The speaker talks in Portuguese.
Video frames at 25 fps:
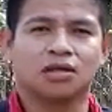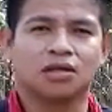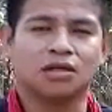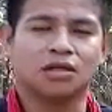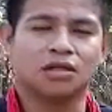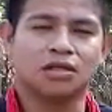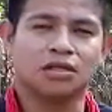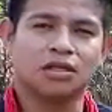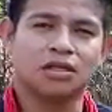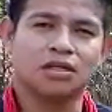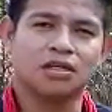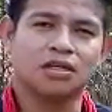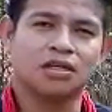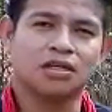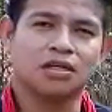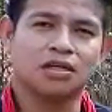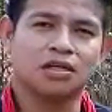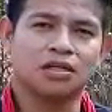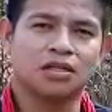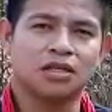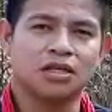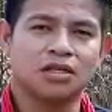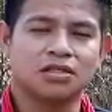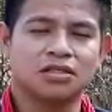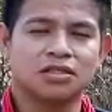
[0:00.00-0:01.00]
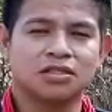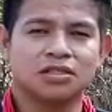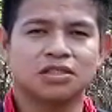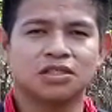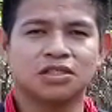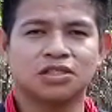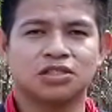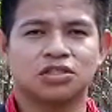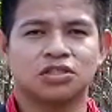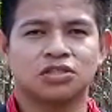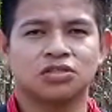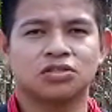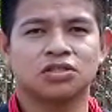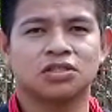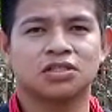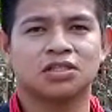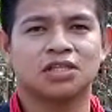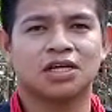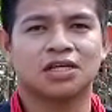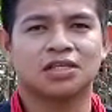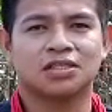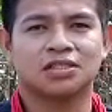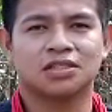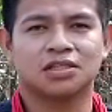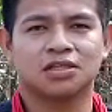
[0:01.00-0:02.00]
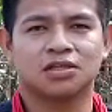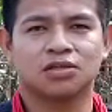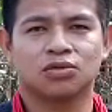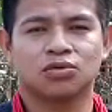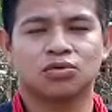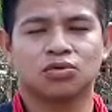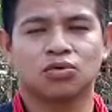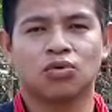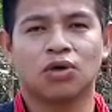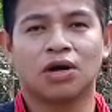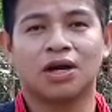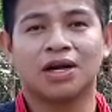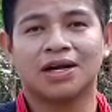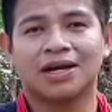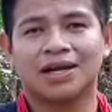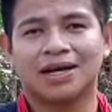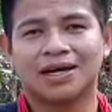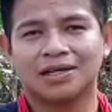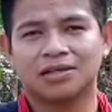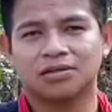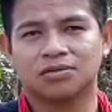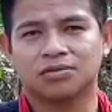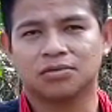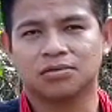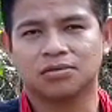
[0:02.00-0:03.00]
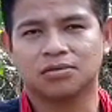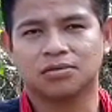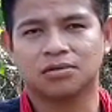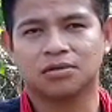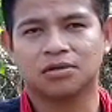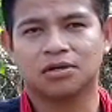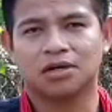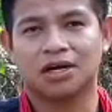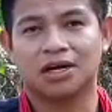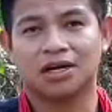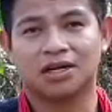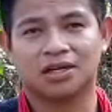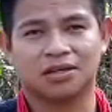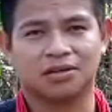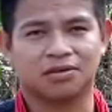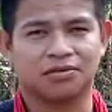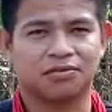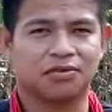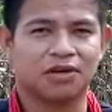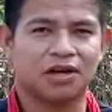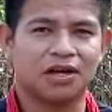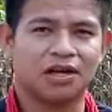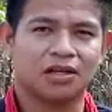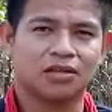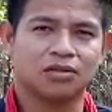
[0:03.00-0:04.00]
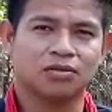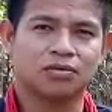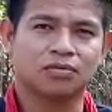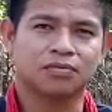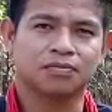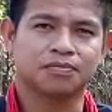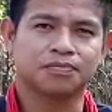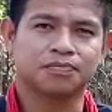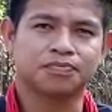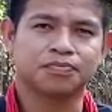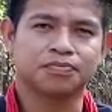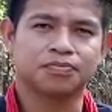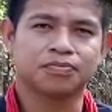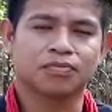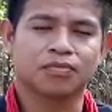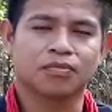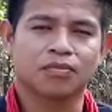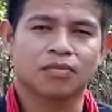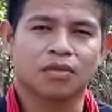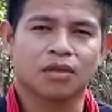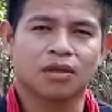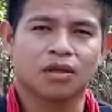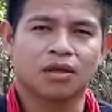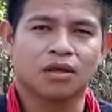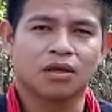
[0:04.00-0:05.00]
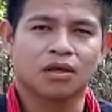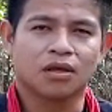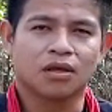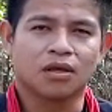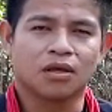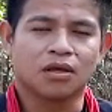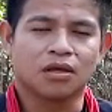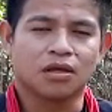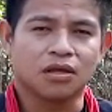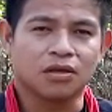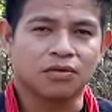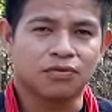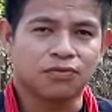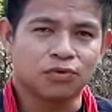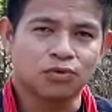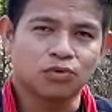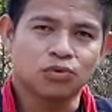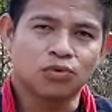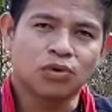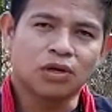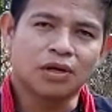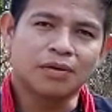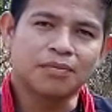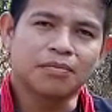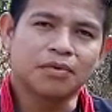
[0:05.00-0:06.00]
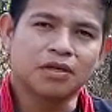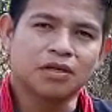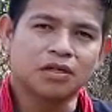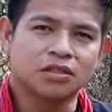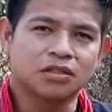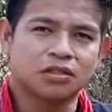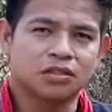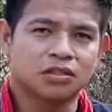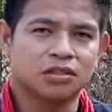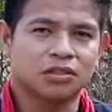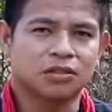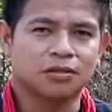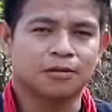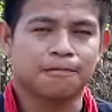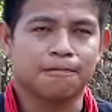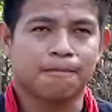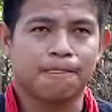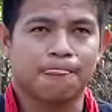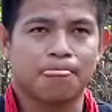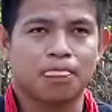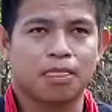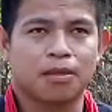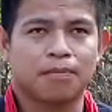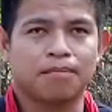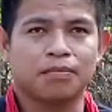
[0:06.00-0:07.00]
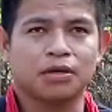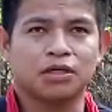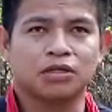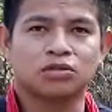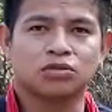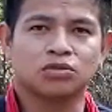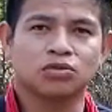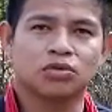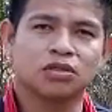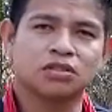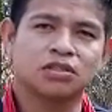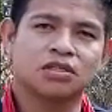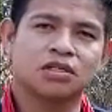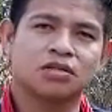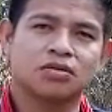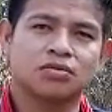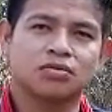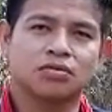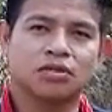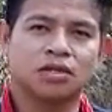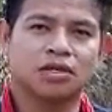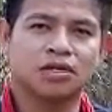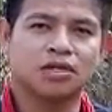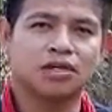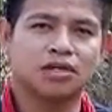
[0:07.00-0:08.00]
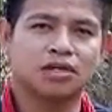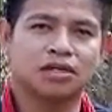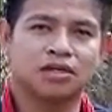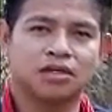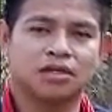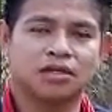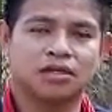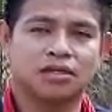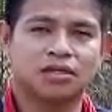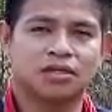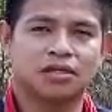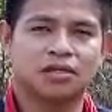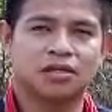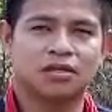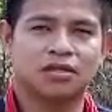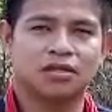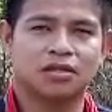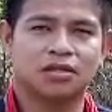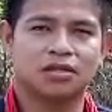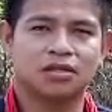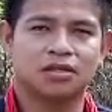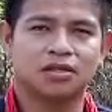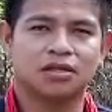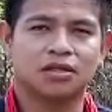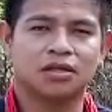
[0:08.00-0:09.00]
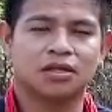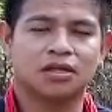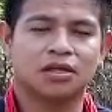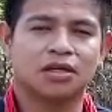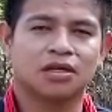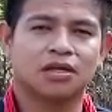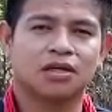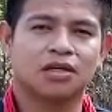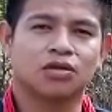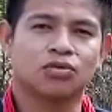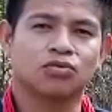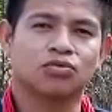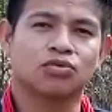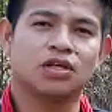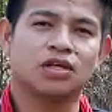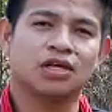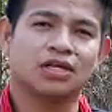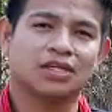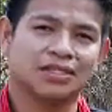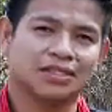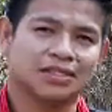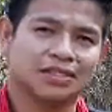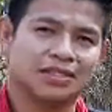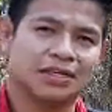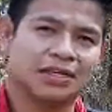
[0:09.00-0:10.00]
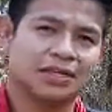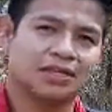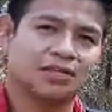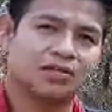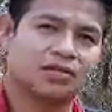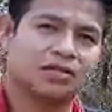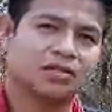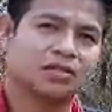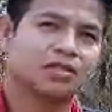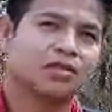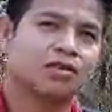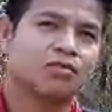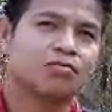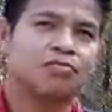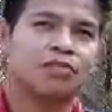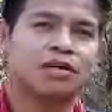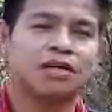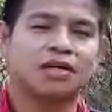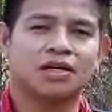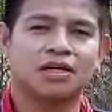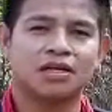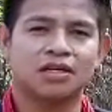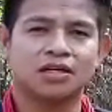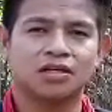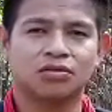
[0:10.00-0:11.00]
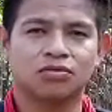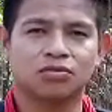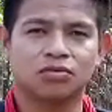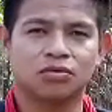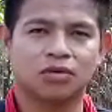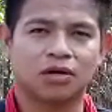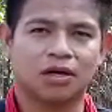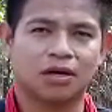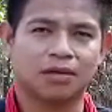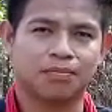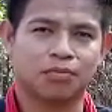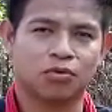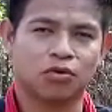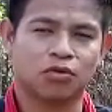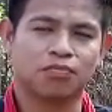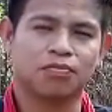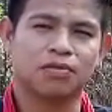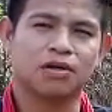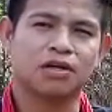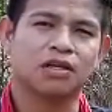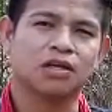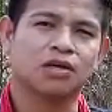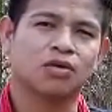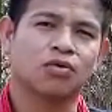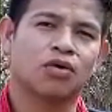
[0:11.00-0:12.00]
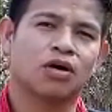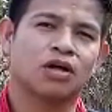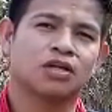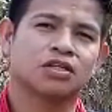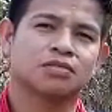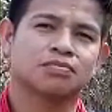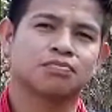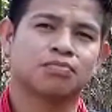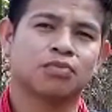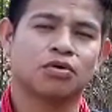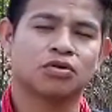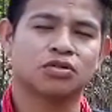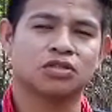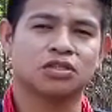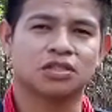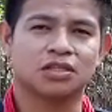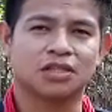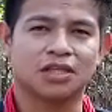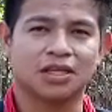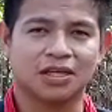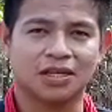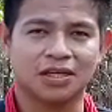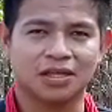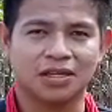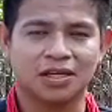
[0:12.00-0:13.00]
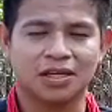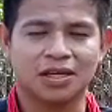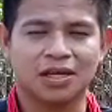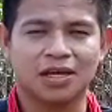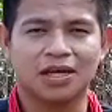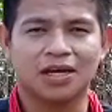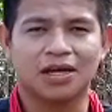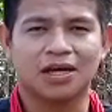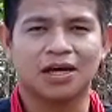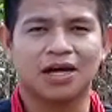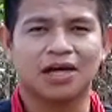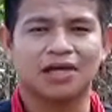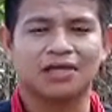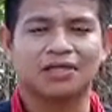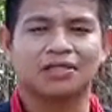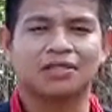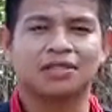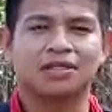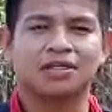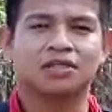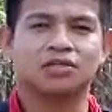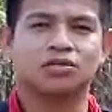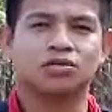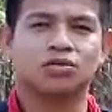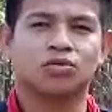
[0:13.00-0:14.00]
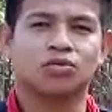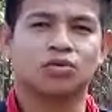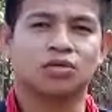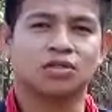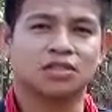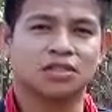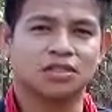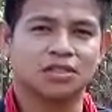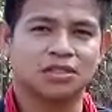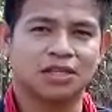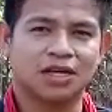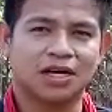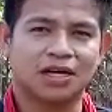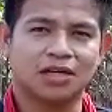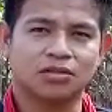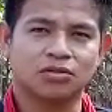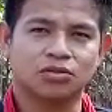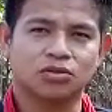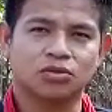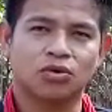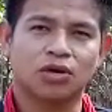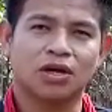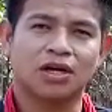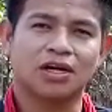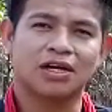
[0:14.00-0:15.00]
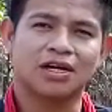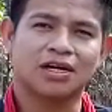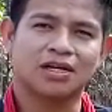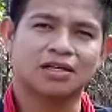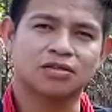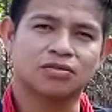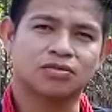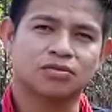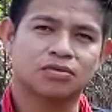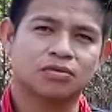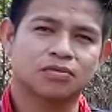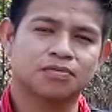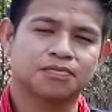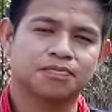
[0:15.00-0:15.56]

e, e nesse sentido está sendo guardado, arquivado e futuramente pessoas que não têm que não têm acesso, que estão perdendo a própria linguagem, pode ter acesso com esses dados guardados.